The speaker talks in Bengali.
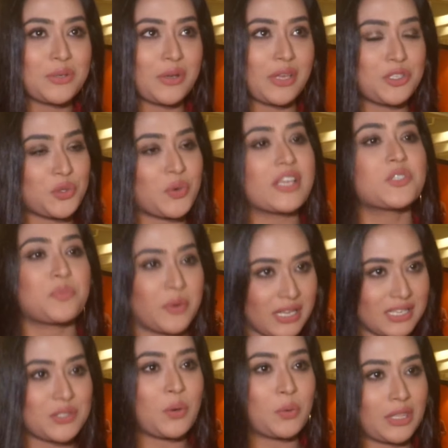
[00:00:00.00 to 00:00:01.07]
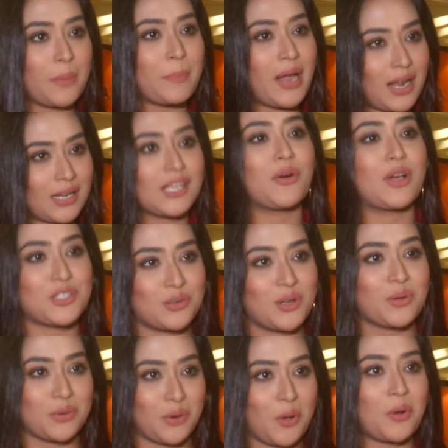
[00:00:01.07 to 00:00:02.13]
কোনো কিছুর এক্সপিরিয়েন্স করতে পারাটাও আসলে
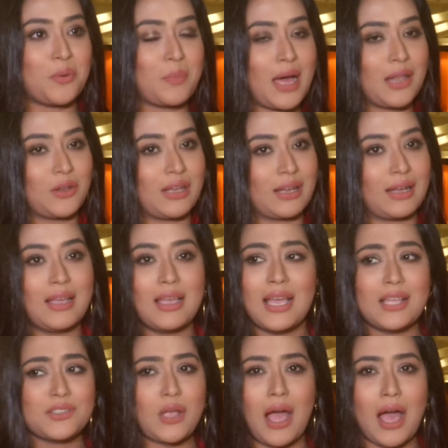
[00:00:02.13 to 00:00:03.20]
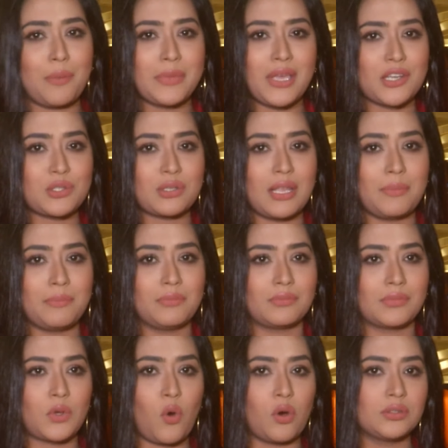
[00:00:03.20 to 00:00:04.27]
অন্যরকম ভালো লাগা সো আমি আসলে
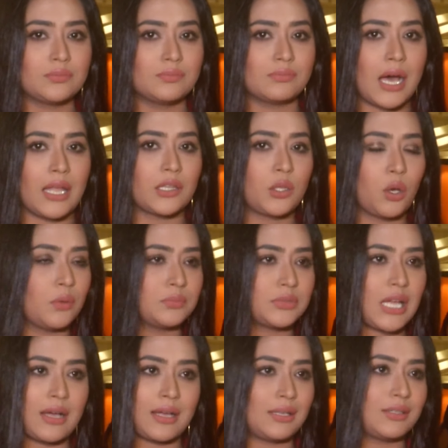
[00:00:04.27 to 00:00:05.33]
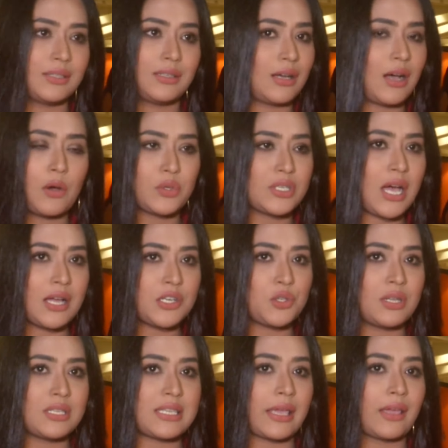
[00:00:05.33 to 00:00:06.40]
কোন মাধ্যমটা ওটা
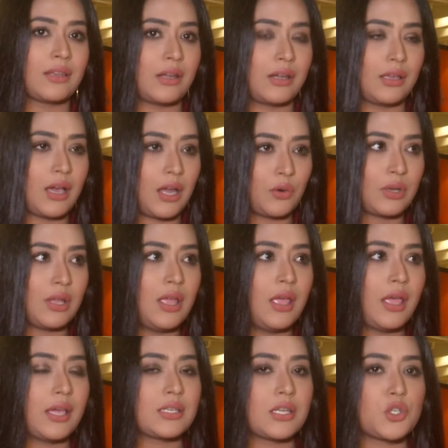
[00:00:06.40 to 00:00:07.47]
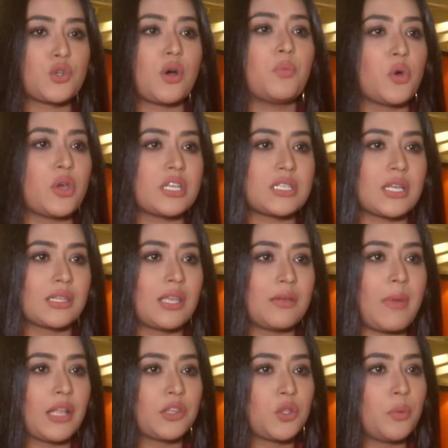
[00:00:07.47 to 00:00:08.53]
আসলে সেকেন্ডারি কারণ এটা সময়ের সাথে
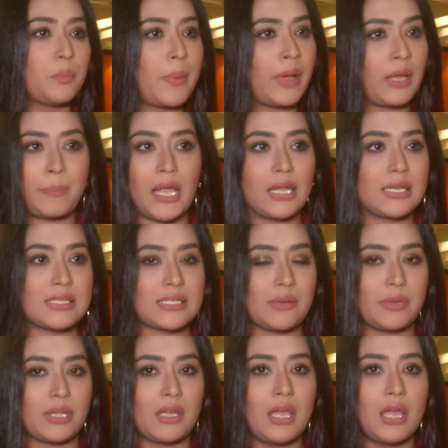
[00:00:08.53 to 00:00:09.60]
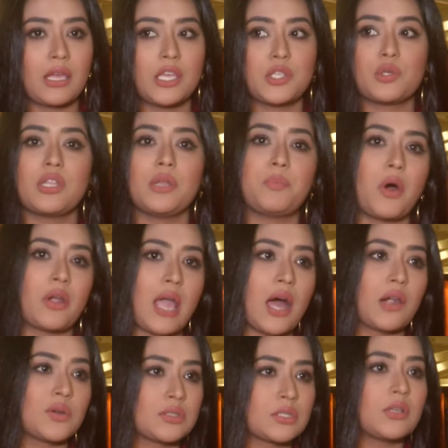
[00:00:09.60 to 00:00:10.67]
মাধ্যম পাল্টে যাবে কিছুদিন পরে
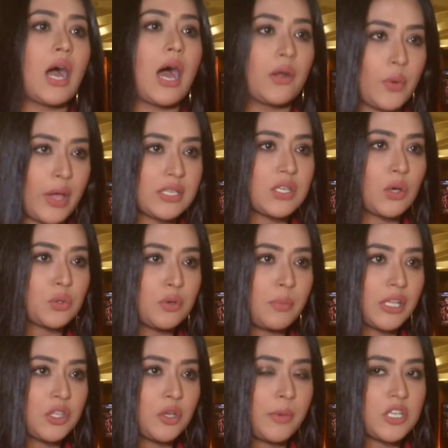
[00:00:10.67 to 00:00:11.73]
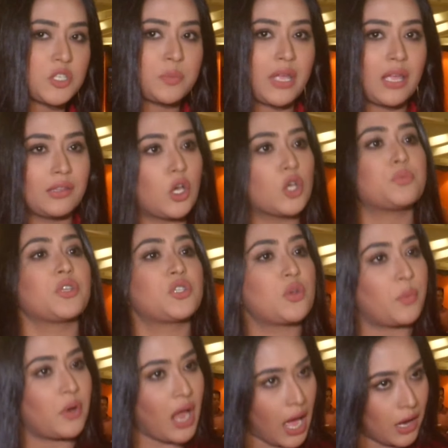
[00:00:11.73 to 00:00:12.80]
আরও আরও একটা অন্য মাধ্যম আসবে দশ বছর
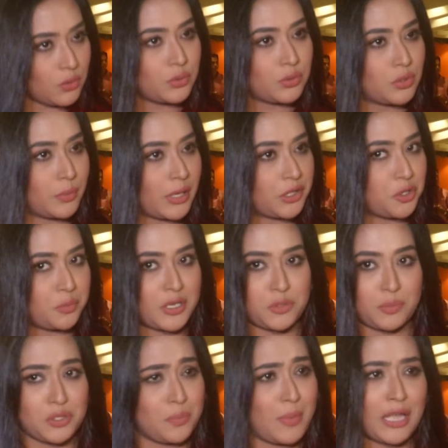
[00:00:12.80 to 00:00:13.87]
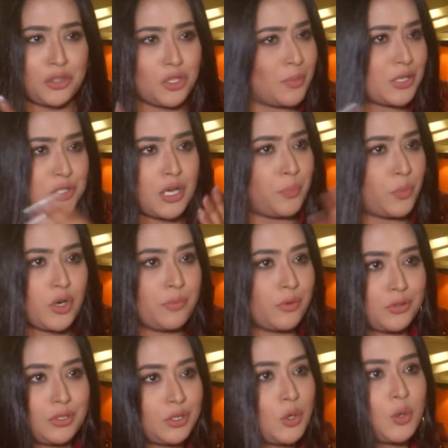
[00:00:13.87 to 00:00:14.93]
পরে আরও অন্য মাধ্যম আসবে তো মাধ্যম আসলে পরিবর্তিত